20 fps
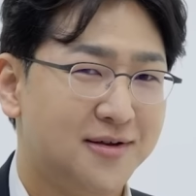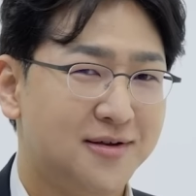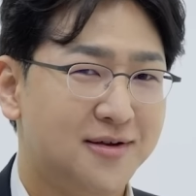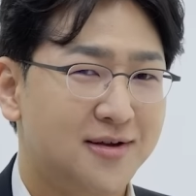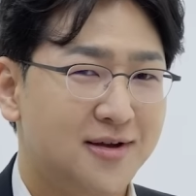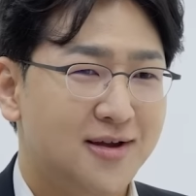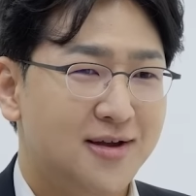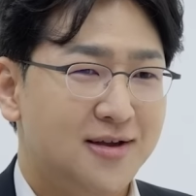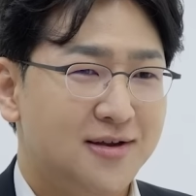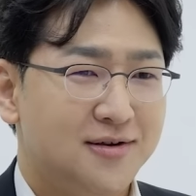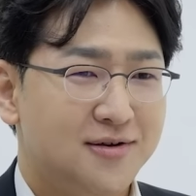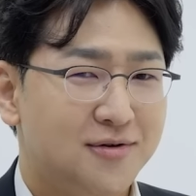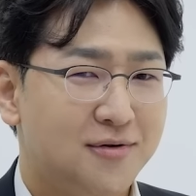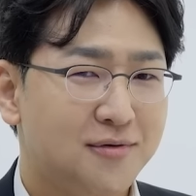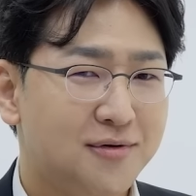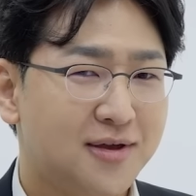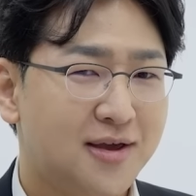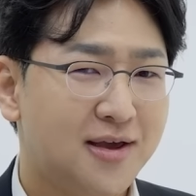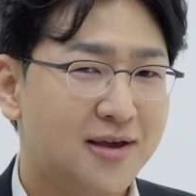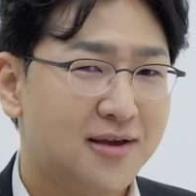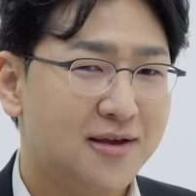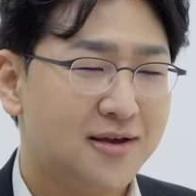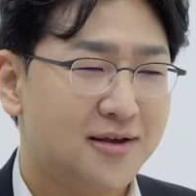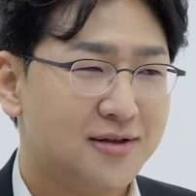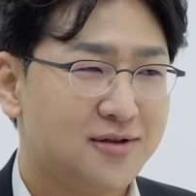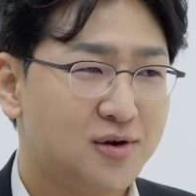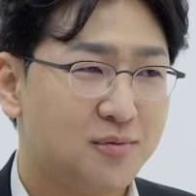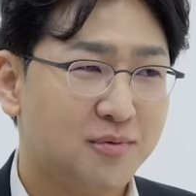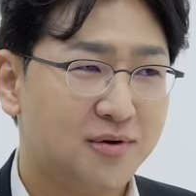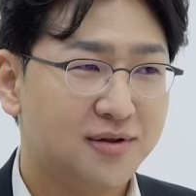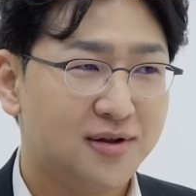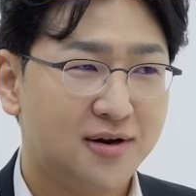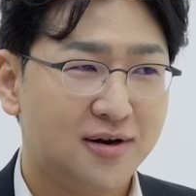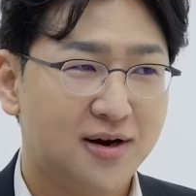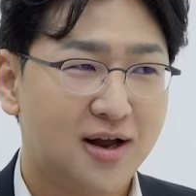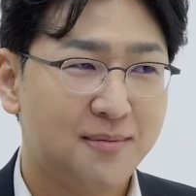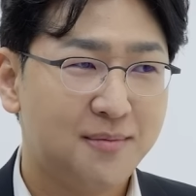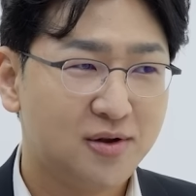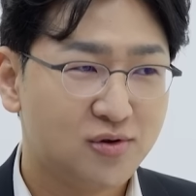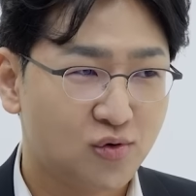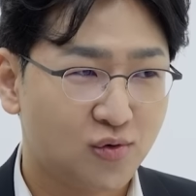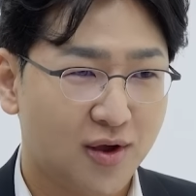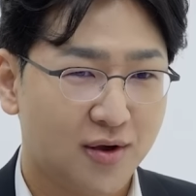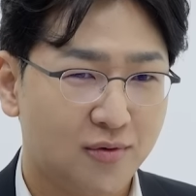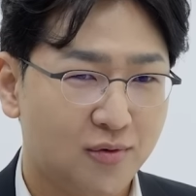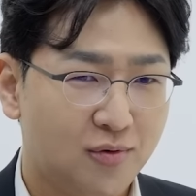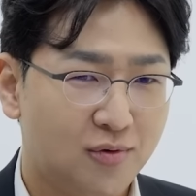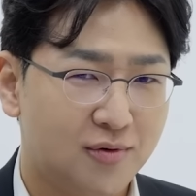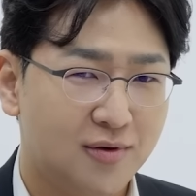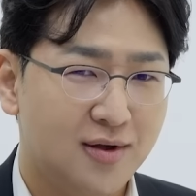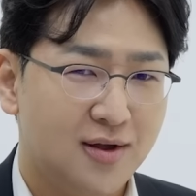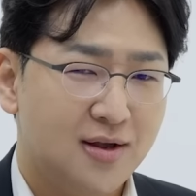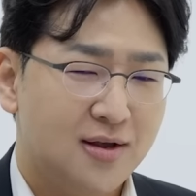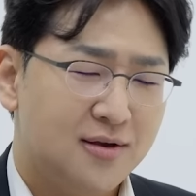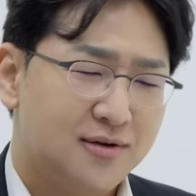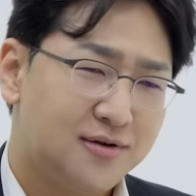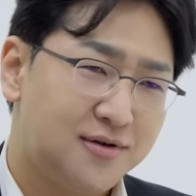예, 그렇게 음, 접근을 음. 하면 좋겠고 음.